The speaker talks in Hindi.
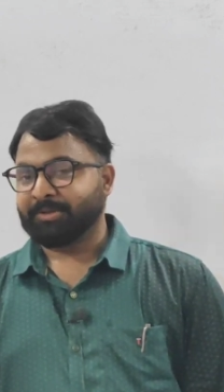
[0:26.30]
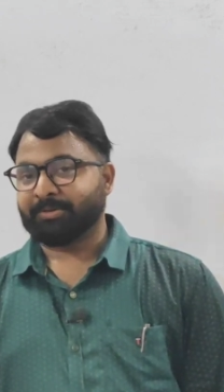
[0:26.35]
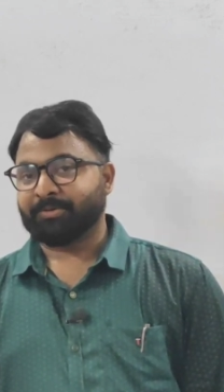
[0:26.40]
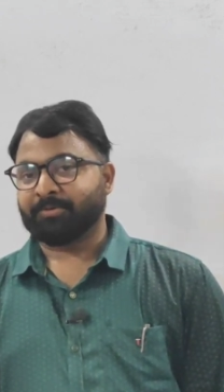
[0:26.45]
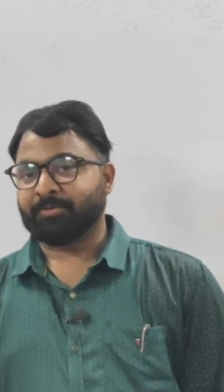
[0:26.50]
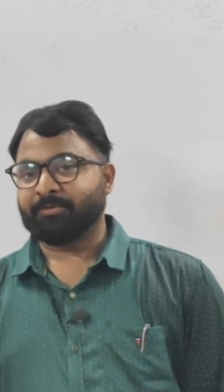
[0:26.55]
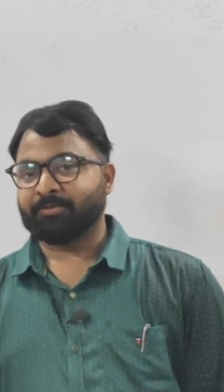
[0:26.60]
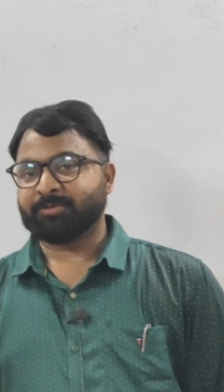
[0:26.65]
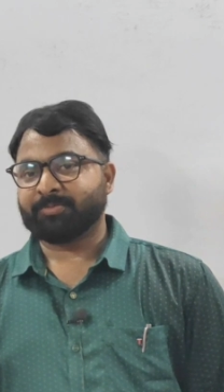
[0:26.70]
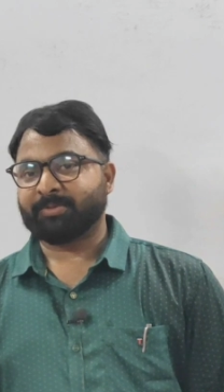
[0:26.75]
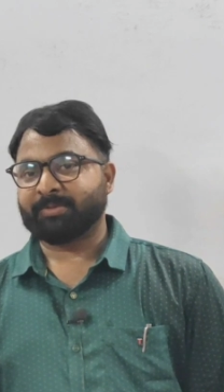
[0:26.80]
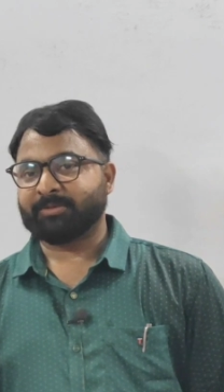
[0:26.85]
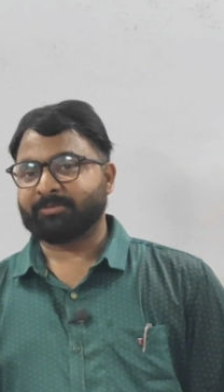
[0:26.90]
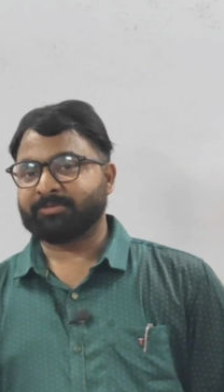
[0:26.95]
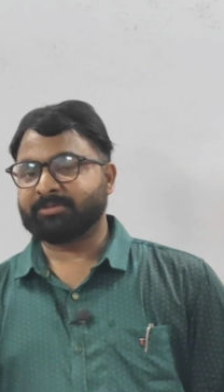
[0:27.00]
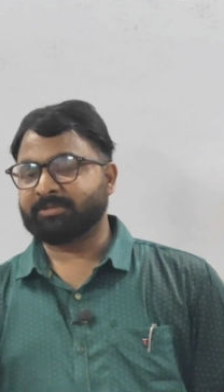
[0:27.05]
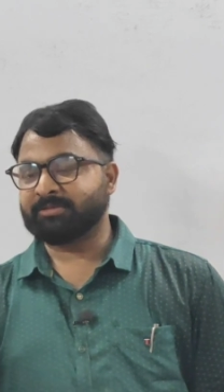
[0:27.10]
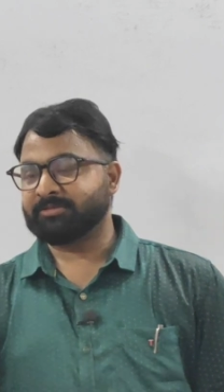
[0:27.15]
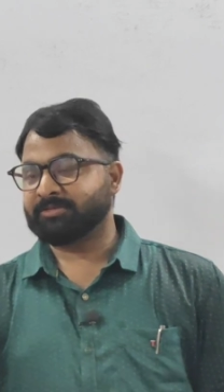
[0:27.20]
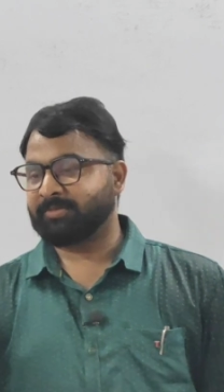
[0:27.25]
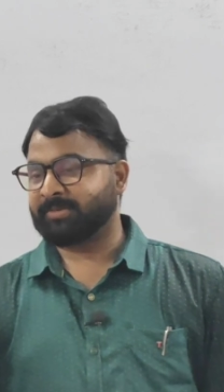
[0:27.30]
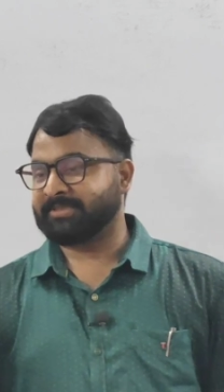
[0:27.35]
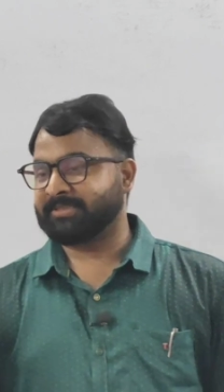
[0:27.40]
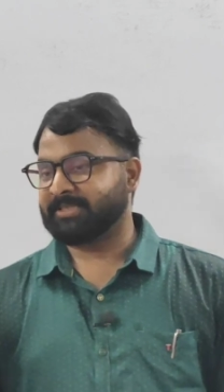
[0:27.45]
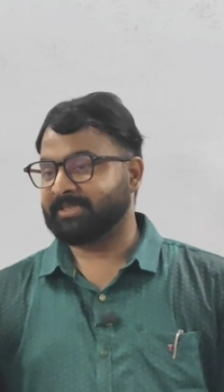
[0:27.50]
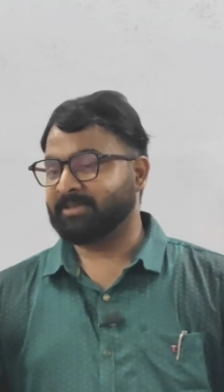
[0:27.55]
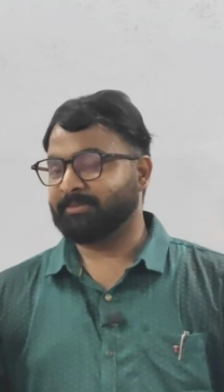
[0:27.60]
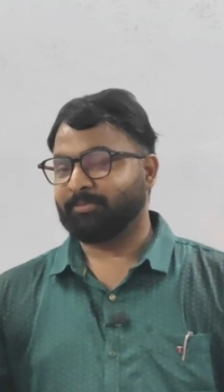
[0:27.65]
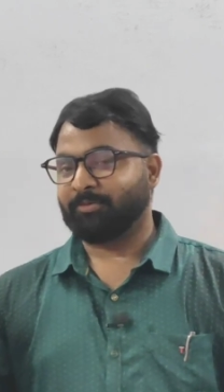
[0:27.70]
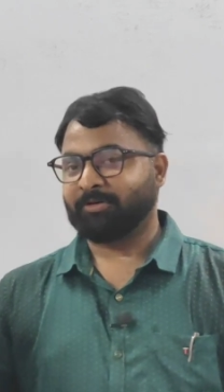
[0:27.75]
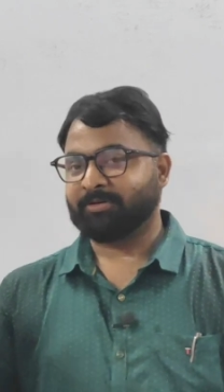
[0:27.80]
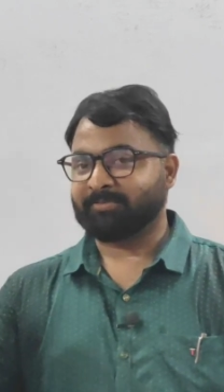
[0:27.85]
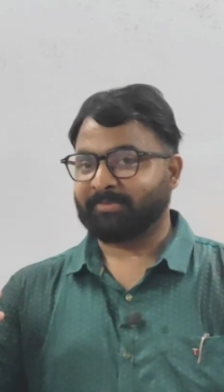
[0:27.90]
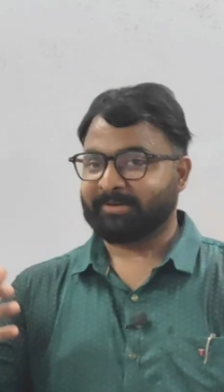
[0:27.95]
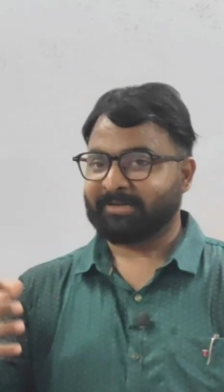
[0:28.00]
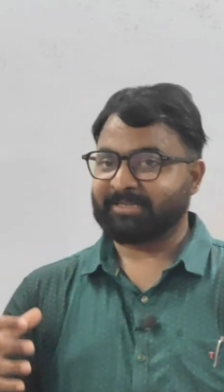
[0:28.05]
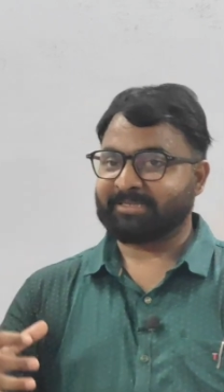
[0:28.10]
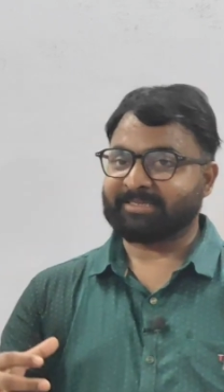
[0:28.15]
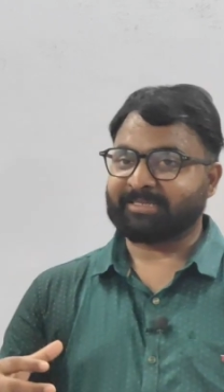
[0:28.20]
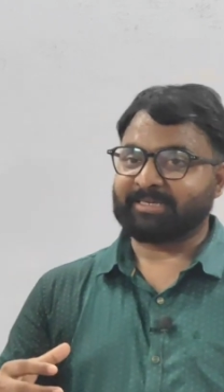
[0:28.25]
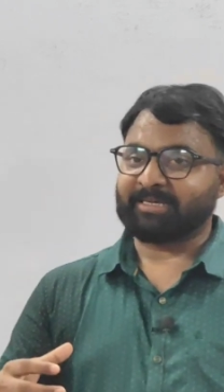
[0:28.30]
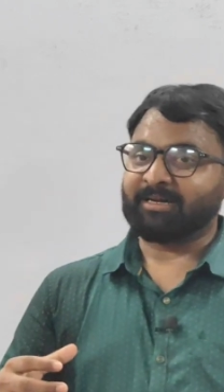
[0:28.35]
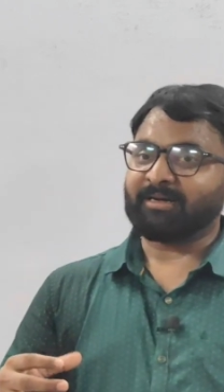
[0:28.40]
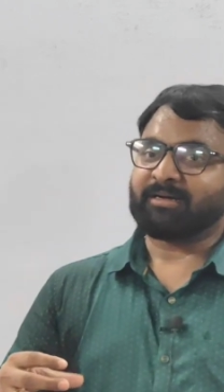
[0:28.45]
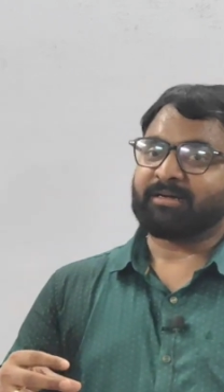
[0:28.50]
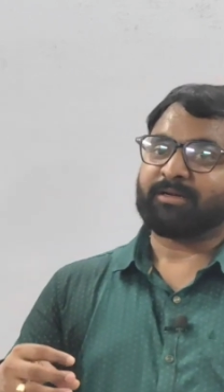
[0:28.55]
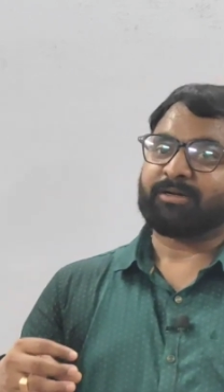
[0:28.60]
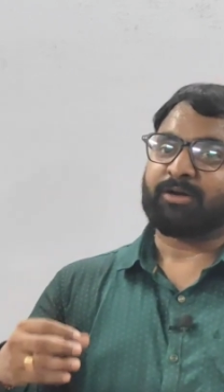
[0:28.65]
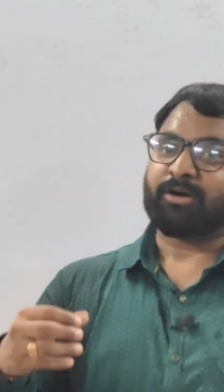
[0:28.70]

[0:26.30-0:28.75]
तो उस उस दिन उस बच्चे ने बहुत मेहनत किया